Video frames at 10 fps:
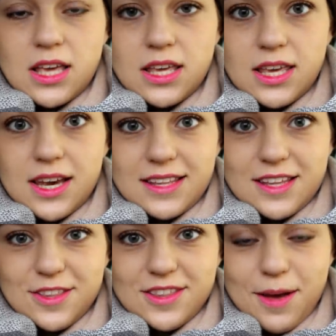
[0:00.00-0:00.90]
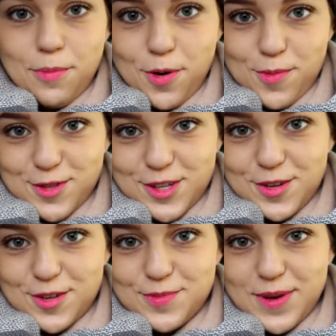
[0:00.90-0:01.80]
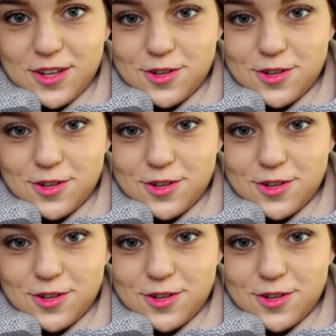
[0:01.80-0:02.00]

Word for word: I jadę na promocję do Rosmana.